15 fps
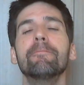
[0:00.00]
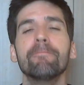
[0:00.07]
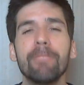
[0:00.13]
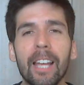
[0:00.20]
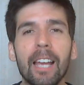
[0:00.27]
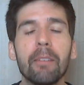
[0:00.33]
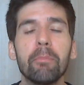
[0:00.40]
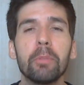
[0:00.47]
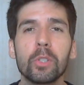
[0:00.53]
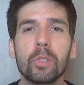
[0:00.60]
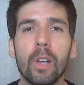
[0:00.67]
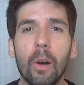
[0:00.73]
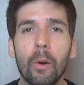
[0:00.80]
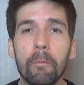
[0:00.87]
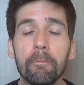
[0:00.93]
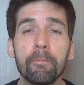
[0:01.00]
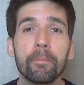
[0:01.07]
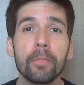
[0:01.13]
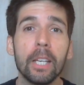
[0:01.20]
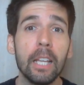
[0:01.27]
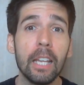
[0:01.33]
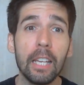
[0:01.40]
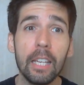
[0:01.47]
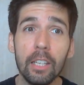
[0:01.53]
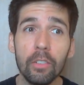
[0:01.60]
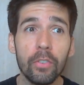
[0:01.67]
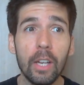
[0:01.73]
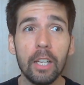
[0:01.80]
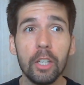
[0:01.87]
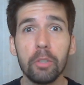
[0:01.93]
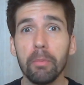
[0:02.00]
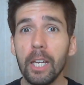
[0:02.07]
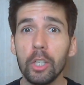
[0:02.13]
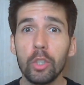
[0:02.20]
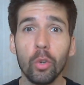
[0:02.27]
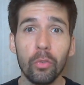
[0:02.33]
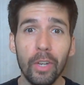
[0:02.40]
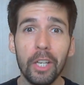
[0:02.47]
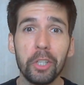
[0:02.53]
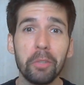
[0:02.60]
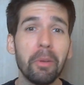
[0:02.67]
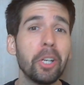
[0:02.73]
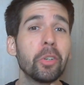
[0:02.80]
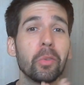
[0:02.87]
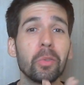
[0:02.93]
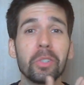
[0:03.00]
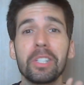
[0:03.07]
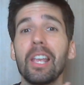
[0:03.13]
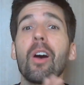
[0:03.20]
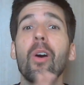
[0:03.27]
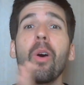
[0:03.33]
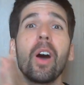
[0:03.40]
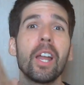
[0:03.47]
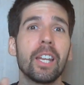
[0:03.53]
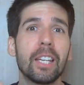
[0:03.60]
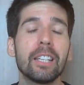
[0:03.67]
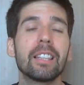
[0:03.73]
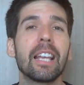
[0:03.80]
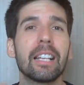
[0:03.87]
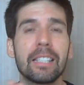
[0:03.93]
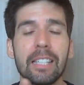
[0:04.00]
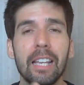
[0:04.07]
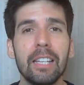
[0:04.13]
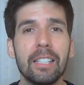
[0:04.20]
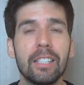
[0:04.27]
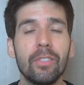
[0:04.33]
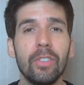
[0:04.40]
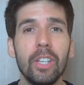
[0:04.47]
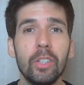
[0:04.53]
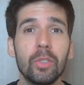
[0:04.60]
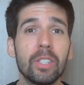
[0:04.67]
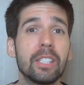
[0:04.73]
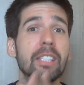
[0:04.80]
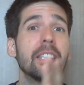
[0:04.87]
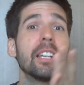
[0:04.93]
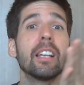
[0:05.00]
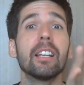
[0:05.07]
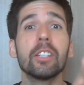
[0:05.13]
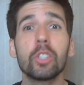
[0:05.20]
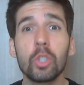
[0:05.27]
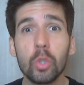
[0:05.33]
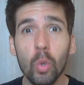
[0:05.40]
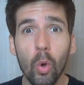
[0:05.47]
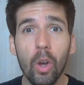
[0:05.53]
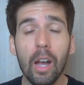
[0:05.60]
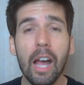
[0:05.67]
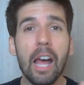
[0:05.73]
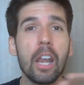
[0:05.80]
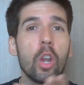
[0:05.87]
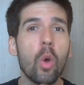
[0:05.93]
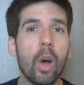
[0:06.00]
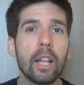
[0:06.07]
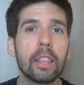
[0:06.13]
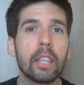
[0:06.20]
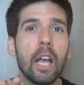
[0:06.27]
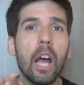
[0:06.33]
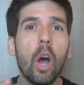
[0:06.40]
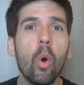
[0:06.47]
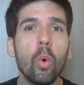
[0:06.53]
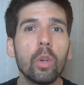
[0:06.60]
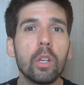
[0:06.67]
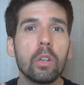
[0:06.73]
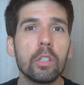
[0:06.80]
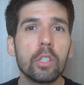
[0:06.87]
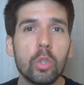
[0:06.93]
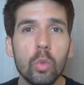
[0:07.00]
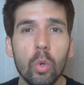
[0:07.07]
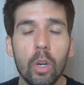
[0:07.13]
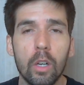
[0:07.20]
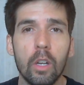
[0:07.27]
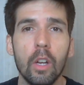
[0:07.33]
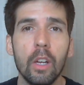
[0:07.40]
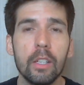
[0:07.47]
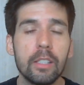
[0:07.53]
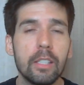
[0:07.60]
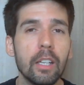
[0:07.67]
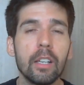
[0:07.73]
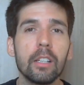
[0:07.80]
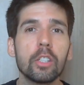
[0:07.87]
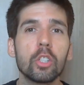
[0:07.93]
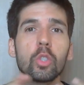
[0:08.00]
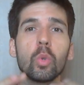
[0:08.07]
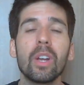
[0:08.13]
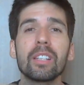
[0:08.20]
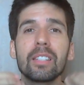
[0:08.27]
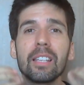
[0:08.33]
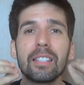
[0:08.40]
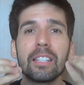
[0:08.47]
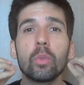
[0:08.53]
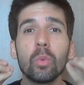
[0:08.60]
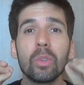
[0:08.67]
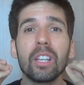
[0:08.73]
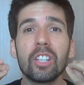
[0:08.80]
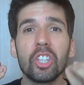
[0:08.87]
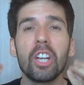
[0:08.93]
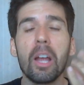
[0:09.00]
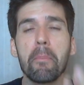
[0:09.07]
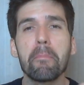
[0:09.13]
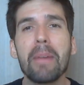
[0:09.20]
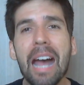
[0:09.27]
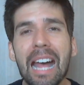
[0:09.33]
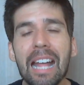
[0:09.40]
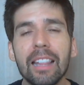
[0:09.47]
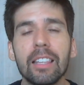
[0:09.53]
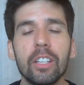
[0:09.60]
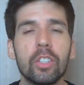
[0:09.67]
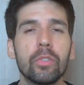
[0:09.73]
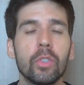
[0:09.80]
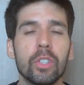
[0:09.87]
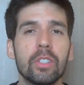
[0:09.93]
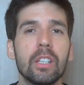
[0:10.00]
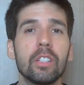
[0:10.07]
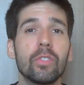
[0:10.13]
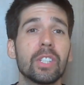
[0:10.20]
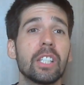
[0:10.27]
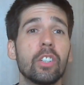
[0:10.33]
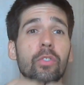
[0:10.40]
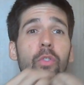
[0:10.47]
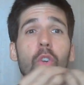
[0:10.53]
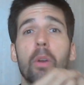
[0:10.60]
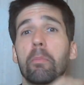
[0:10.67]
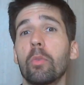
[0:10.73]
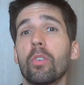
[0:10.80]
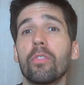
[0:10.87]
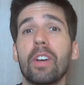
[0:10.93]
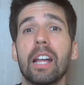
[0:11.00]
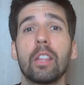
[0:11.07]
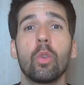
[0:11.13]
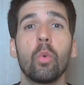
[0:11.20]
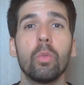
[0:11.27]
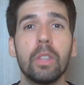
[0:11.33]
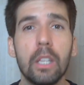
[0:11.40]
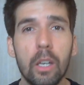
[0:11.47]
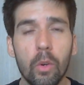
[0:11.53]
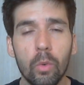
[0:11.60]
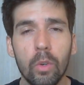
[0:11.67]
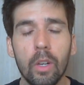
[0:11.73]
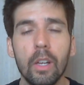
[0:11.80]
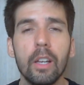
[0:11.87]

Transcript: É, pessoal, infelizmente ou felizmente, eu não sei a hora que tá saindo esse vídeo, se lançou a nota ou não lançou. Se lançou essa segunda chamada de vocês, se vocês foram aprovados ou não.